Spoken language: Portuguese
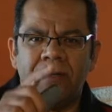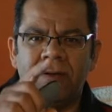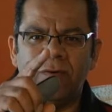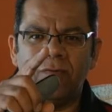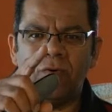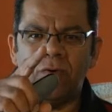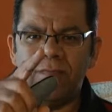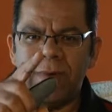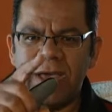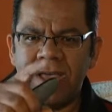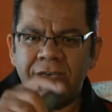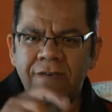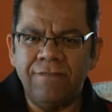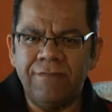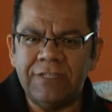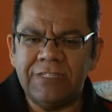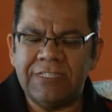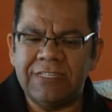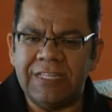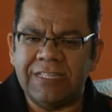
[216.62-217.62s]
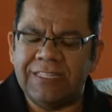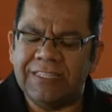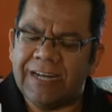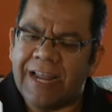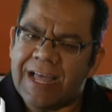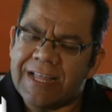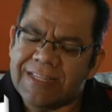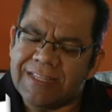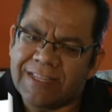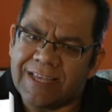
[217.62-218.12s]
Como é que você
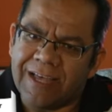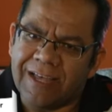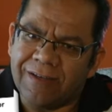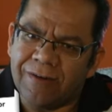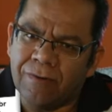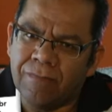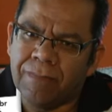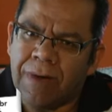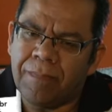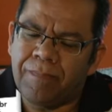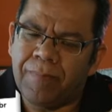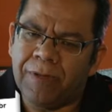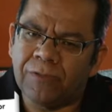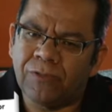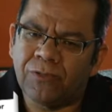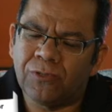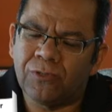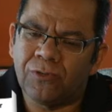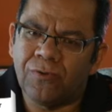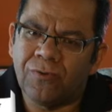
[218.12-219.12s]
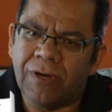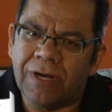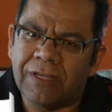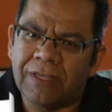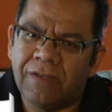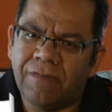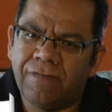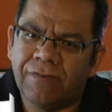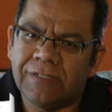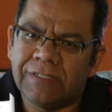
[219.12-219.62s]
trata uma pessoa
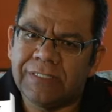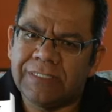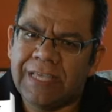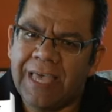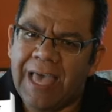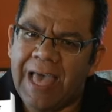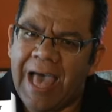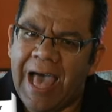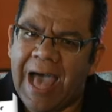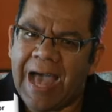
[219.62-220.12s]
que você